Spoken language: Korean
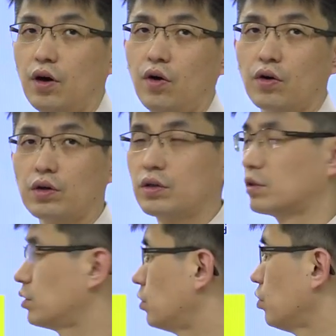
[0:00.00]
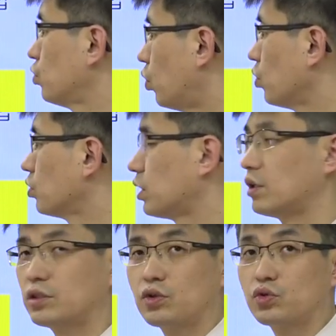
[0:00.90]
어, 그런
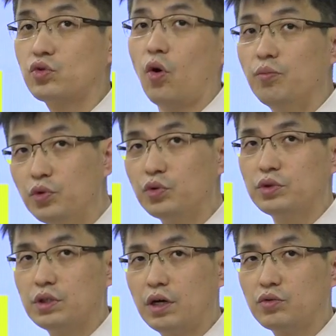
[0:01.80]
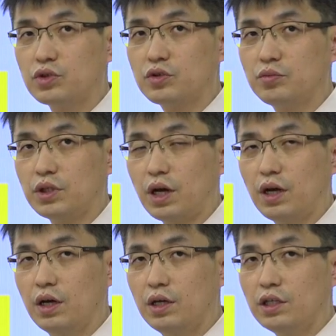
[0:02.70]
동영상을 찍어서 또 업로드를 하고 있습니다.
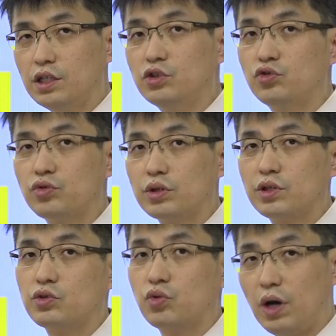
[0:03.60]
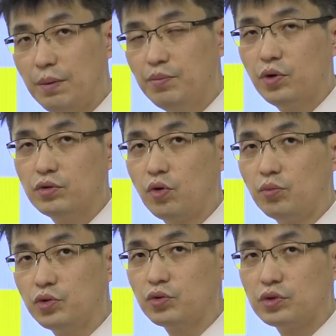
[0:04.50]
일주일에 최소 한 번은
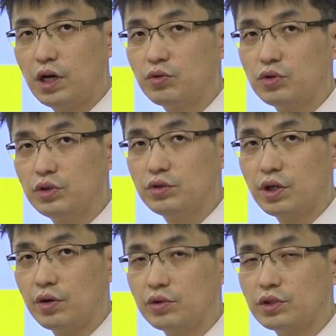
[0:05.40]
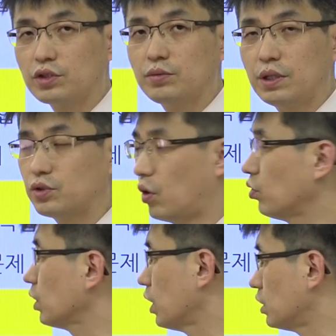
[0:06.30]
업로드를 하고 있는데요. 지금 한3
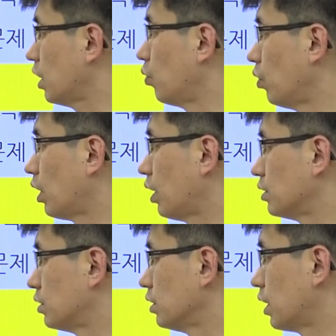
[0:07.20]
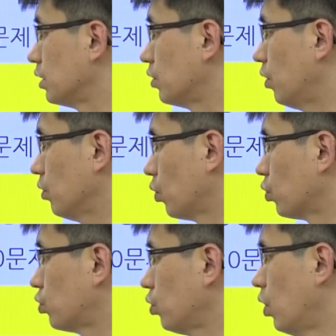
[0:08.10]
0개 이상 올라가 있으니까요.
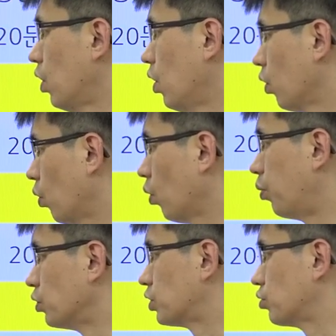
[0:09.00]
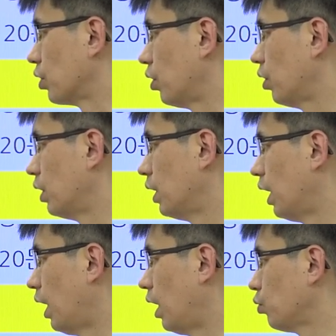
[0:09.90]
이것도 꼭 보시고요.
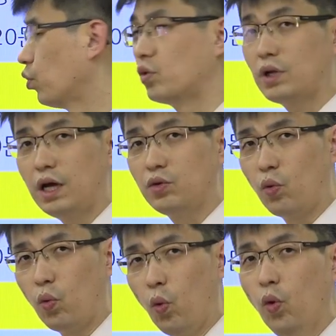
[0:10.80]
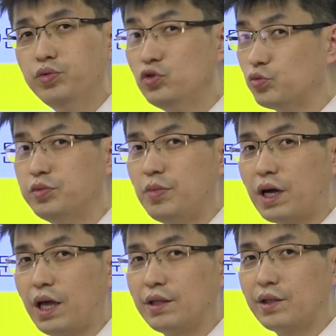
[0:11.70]
아, 요거는 한 5분,
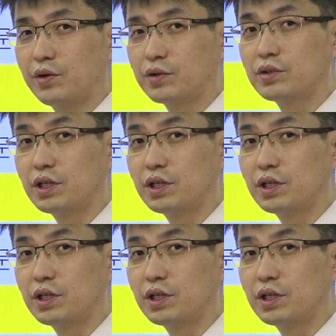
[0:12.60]
6분밖에 안 돼요. 그